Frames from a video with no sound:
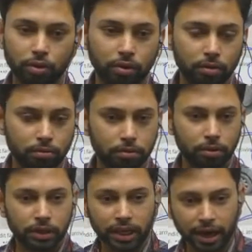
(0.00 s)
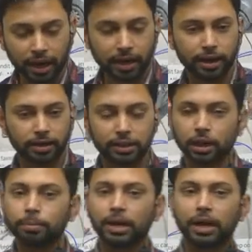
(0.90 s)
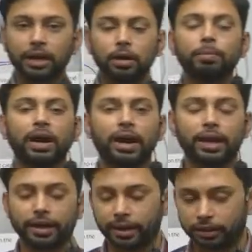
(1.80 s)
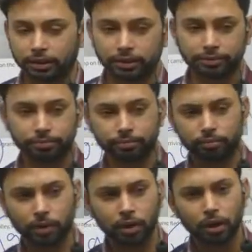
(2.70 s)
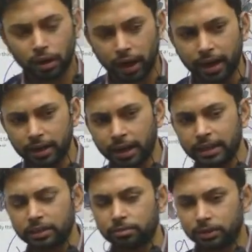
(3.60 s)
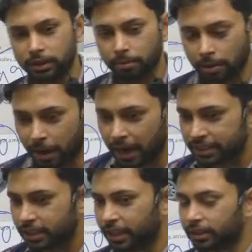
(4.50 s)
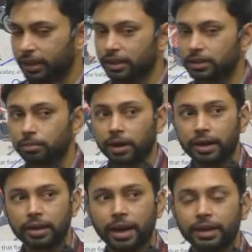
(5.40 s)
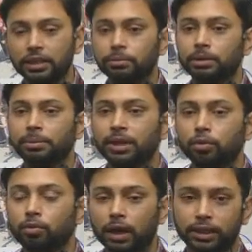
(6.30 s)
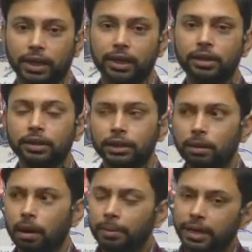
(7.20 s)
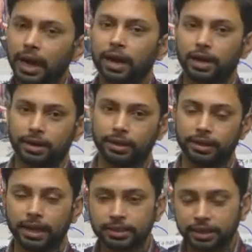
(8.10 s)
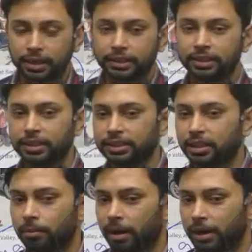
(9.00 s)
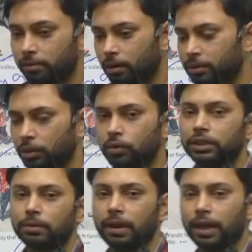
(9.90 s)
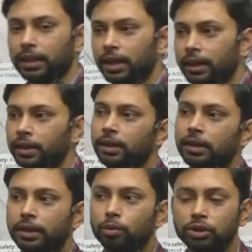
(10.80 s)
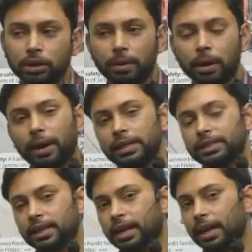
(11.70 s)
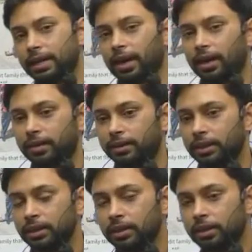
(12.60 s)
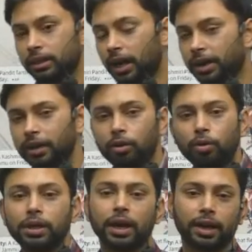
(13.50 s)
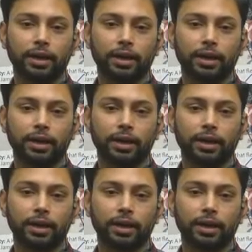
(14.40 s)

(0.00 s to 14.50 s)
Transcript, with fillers: को डराकर धमकाकर भगाया गया था 1990 जब हम आज ये देखते हैं कि तब 1990s में जब ये हुआ था तब हम क्या कर रहे थे एज ए यंग जनरेशन हमारे दिमाग में जरूर ये सवाल आता है कि उस समय हमारी सरकार क्या कर रही थी यहाँ के लोग क्या कर